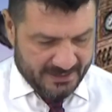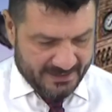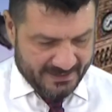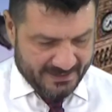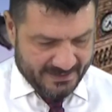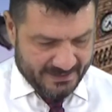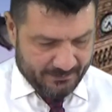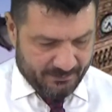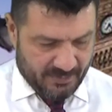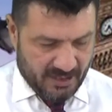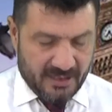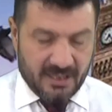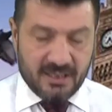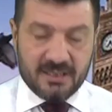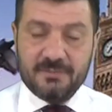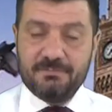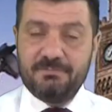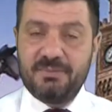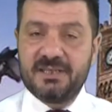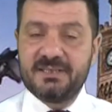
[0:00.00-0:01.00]
E,
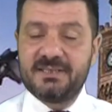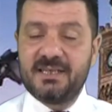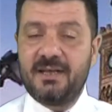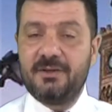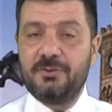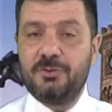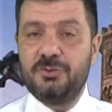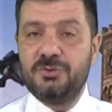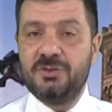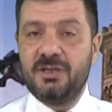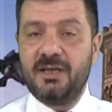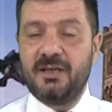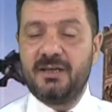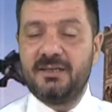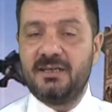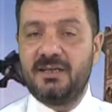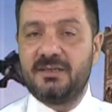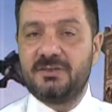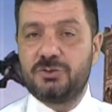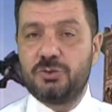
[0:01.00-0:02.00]
bakalım pazar gününe
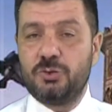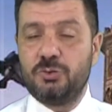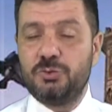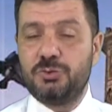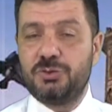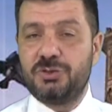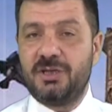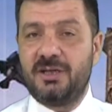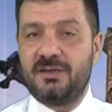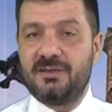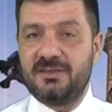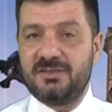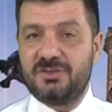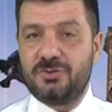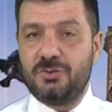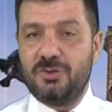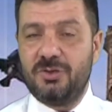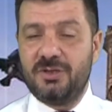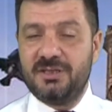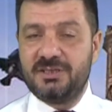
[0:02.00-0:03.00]
kadar sonuçlar
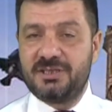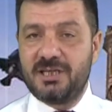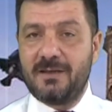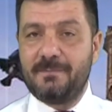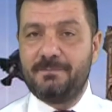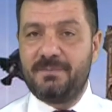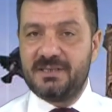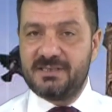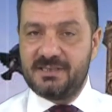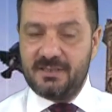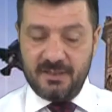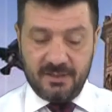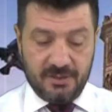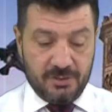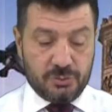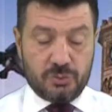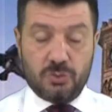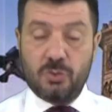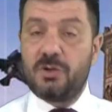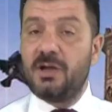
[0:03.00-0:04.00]
nasıl olacak? Paz-
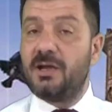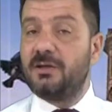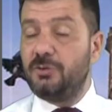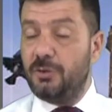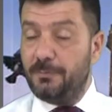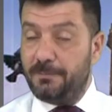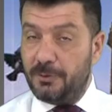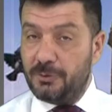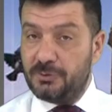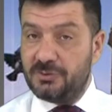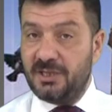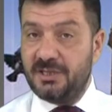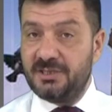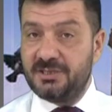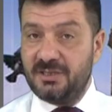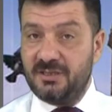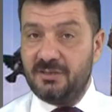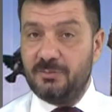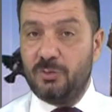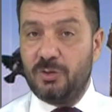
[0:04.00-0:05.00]
Sokak
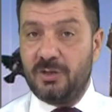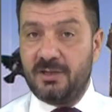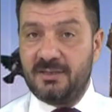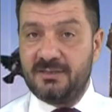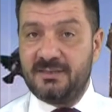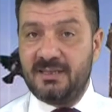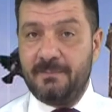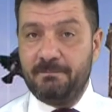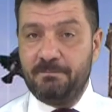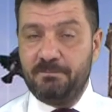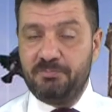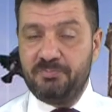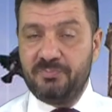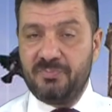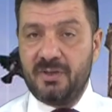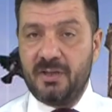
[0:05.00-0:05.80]
röportajları bu arada.